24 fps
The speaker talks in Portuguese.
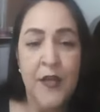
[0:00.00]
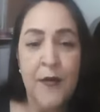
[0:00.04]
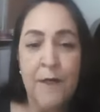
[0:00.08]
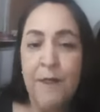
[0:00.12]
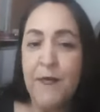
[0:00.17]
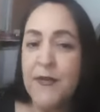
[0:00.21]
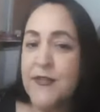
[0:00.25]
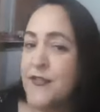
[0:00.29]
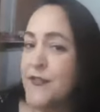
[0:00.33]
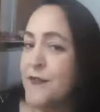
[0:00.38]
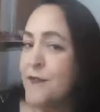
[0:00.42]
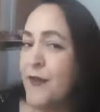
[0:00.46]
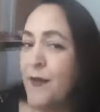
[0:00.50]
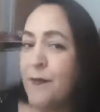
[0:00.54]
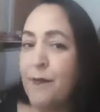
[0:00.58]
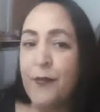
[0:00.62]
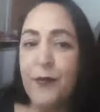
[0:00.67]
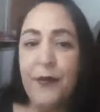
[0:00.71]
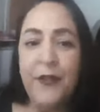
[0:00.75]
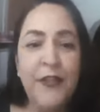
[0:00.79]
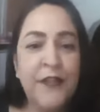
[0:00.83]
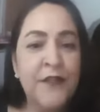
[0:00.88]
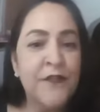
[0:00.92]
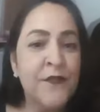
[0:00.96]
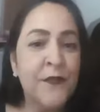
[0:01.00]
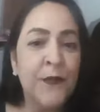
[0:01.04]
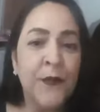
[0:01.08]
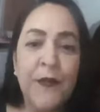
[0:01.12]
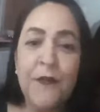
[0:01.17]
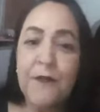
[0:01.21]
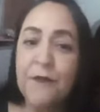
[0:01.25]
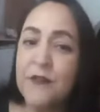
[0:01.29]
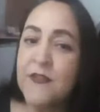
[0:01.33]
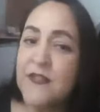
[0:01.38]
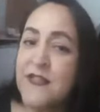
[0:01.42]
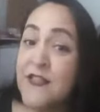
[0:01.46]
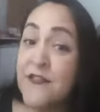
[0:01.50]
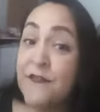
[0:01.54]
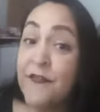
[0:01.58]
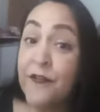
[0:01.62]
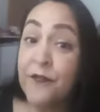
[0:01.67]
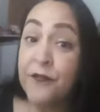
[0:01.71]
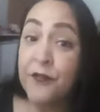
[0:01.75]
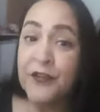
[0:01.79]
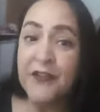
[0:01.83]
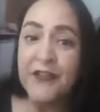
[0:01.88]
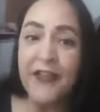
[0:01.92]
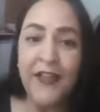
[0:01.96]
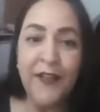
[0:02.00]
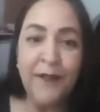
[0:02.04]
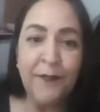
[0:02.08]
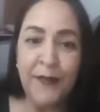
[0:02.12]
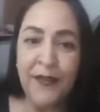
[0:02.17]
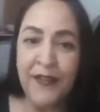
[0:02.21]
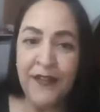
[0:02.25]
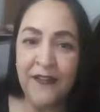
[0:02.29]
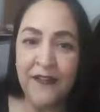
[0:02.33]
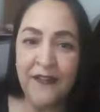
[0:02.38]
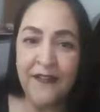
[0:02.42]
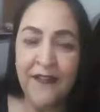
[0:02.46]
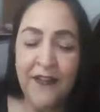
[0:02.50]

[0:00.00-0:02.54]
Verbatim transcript: Mas não é por isso que você vai votar em mim.